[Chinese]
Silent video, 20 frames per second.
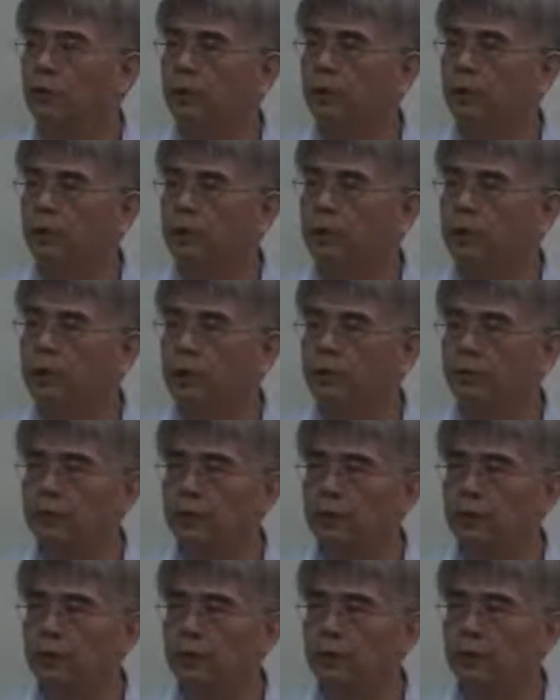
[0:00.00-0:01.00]
那个
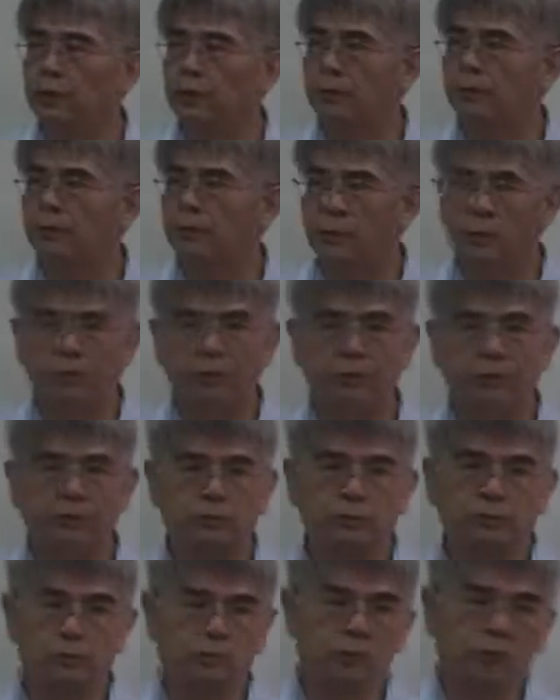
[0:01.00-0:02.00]
残余项的
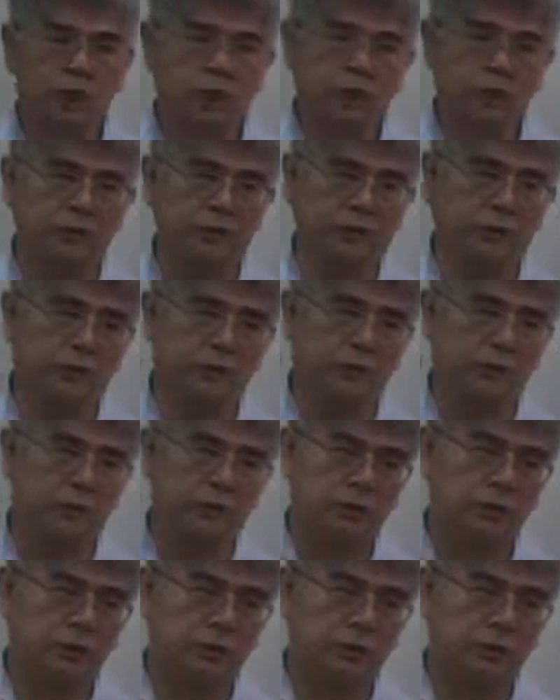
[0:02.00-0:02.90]
variance 不是 constant 的